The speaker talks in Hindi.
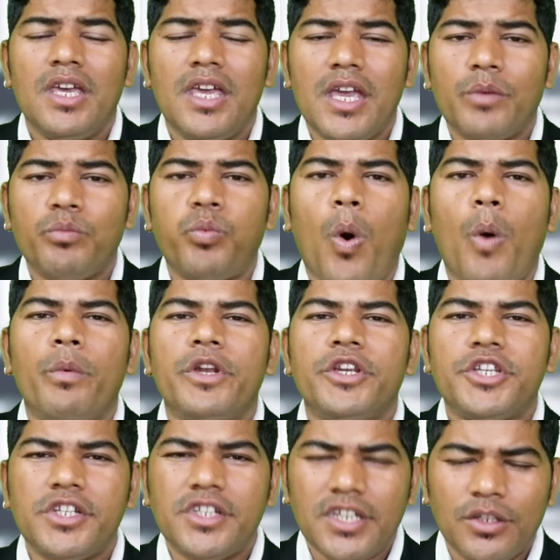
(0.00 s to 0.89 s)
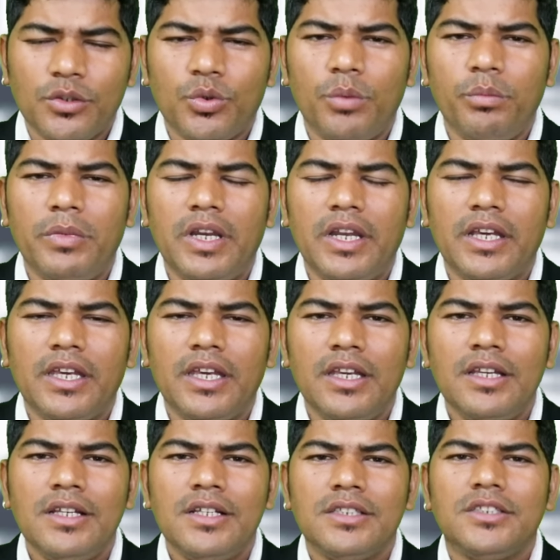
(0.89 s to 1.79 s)
एक पब्लिसिटी इनको
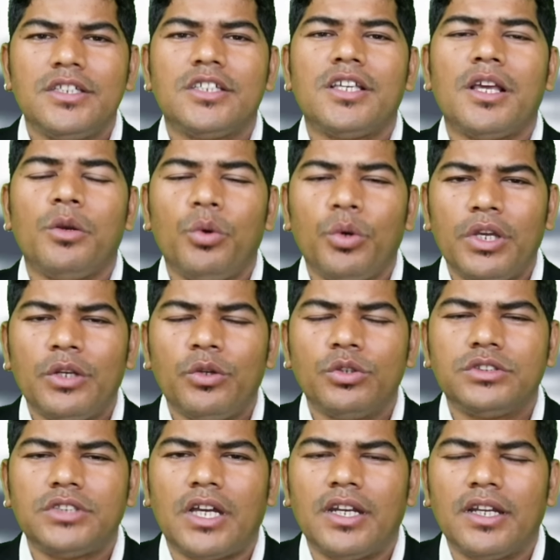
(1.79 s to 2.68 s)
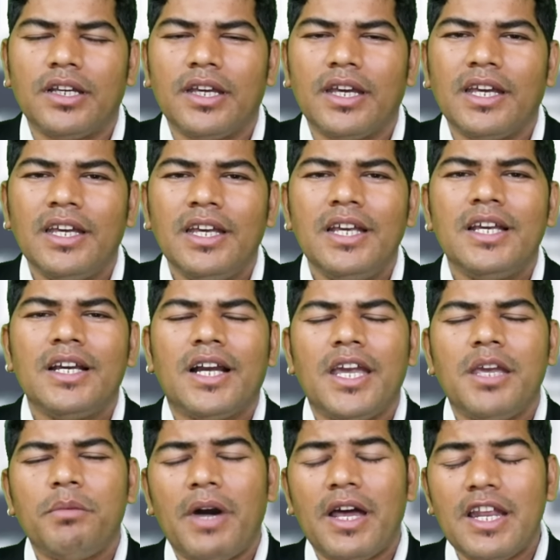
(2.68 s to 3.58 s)
मिलेगी जिससे लोग इनको जानेंगे
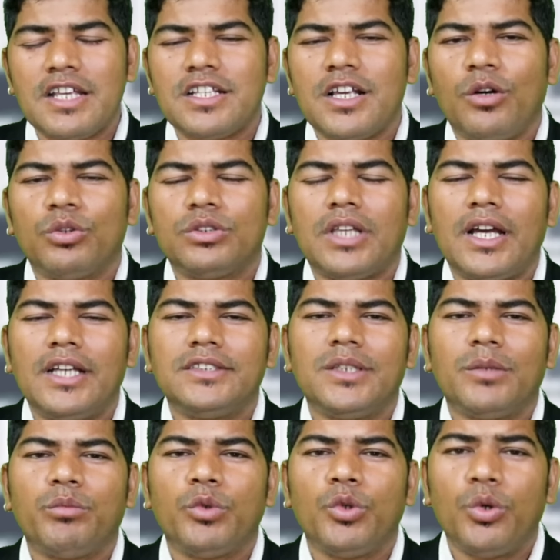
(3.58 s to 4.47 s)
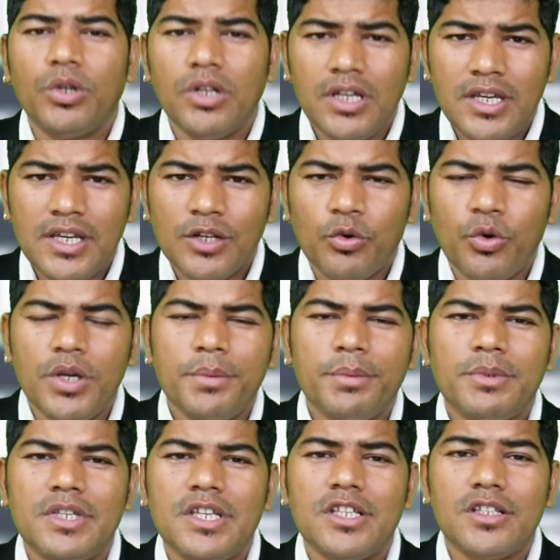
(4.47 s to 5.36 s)
कई बार ऐसा होता है जब लोग
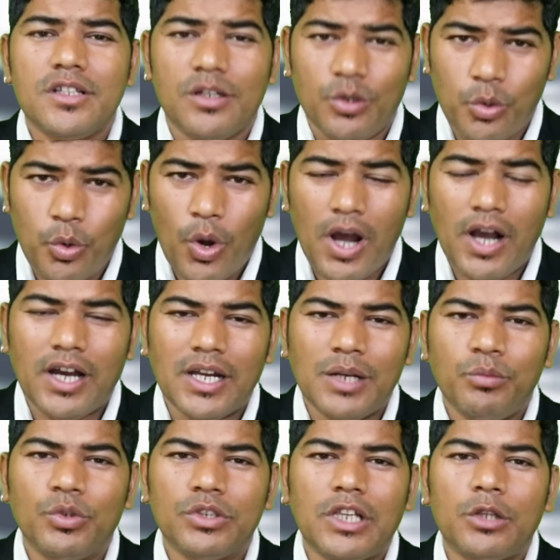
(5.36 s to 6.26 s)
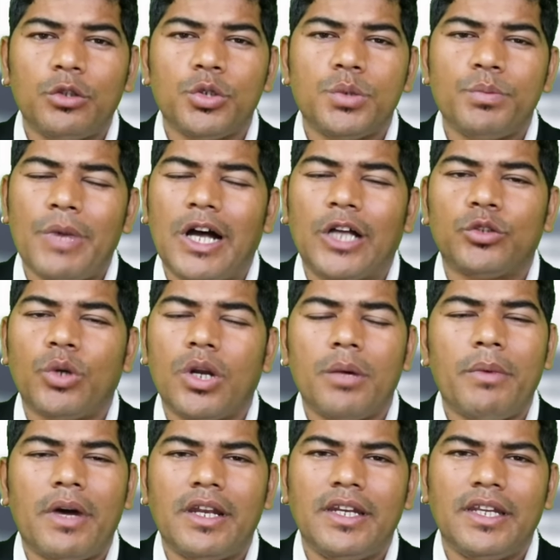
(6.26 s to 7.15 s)
कोई चीज़ लोहा गर्म होता है तो उसमें
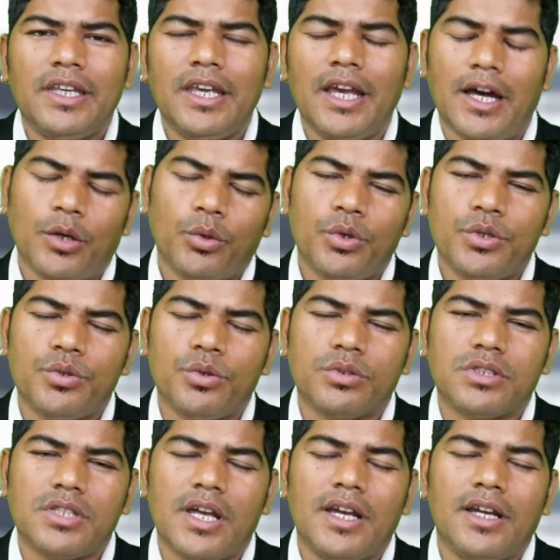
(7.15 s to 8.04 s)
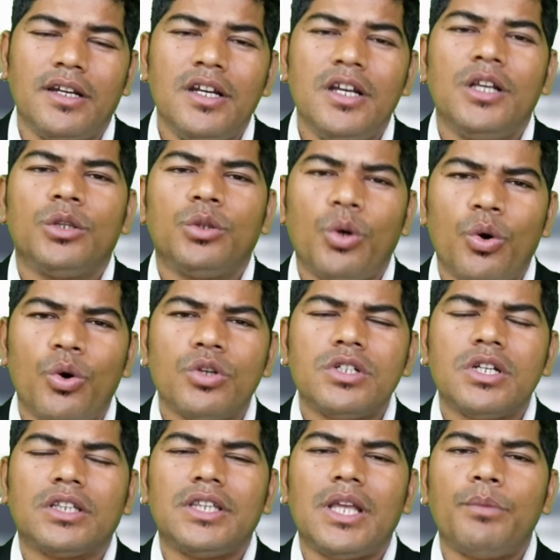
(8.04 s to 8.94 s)
हथौड़ा मारने की हर कोई सोचता है तो हो
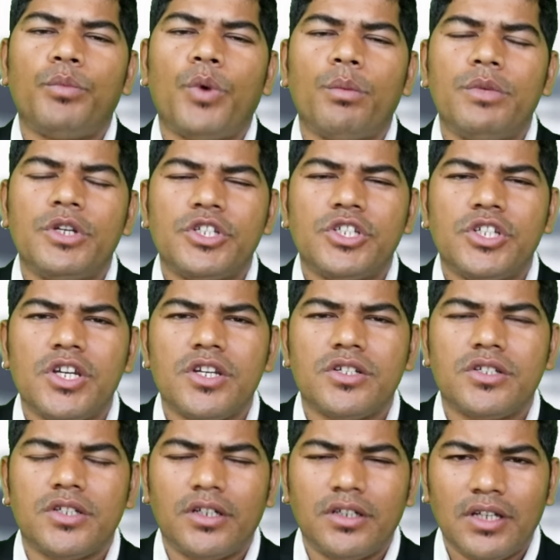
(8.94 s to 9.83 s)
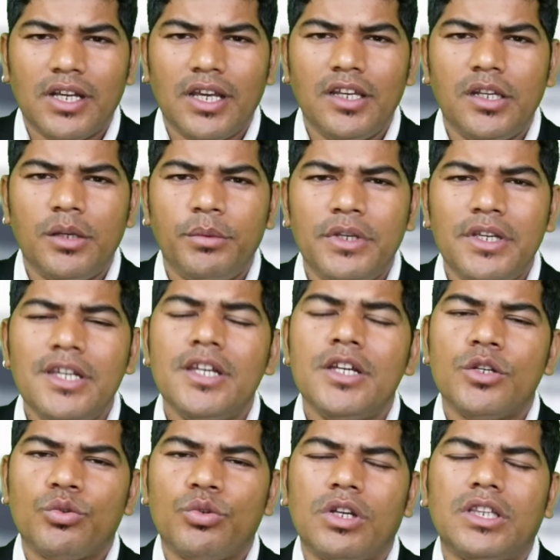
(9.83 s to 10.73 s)
सकता है पब्लिसिटी स्टंट के लिए भी
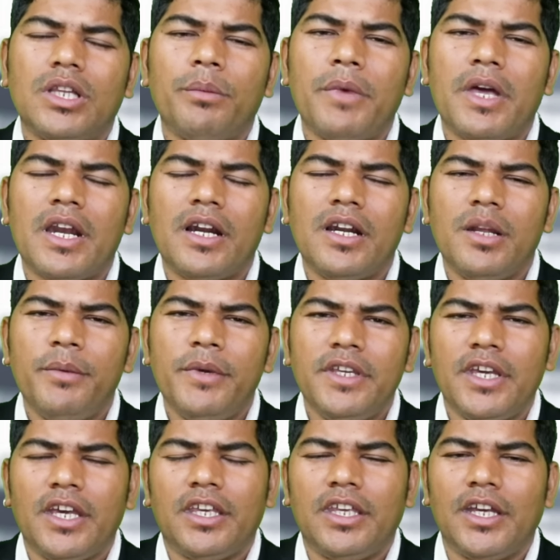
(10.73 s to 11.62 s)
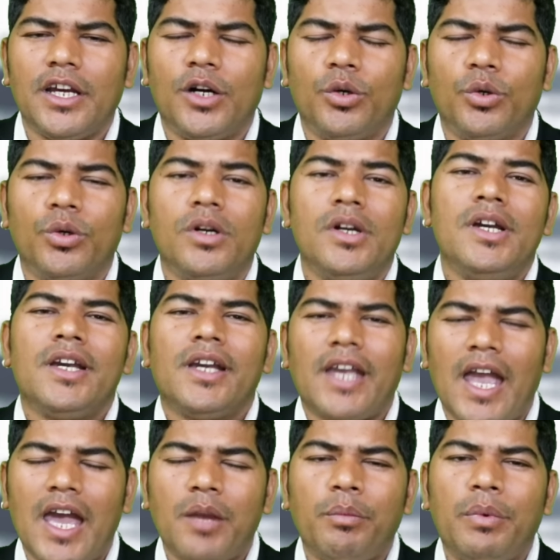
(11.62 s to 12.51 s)
श्वेता मेहरा ने भी ये किया हो
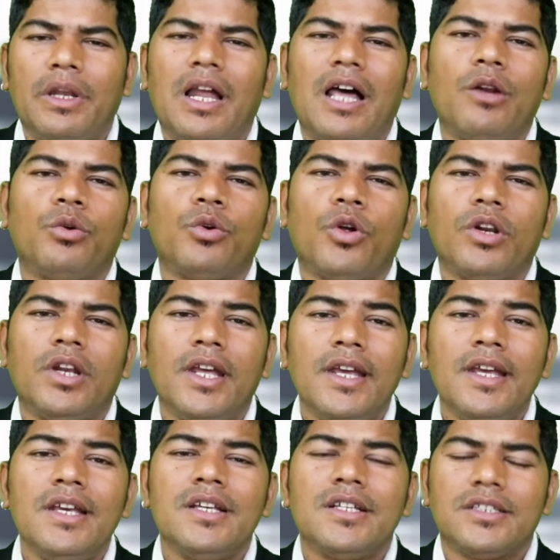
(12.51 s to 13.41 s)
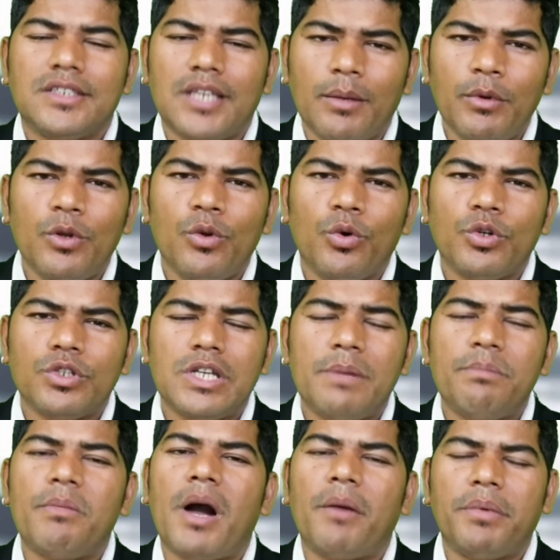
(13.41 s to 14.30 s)
खैर फिलहाल उन्होंने सभी लोगों
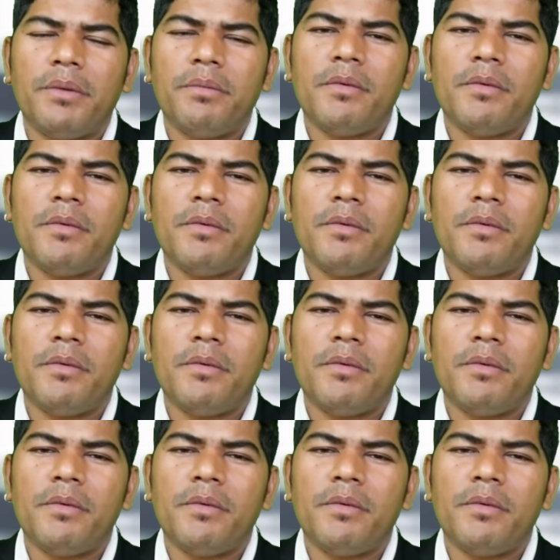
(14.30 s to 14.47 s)
से माफ़ी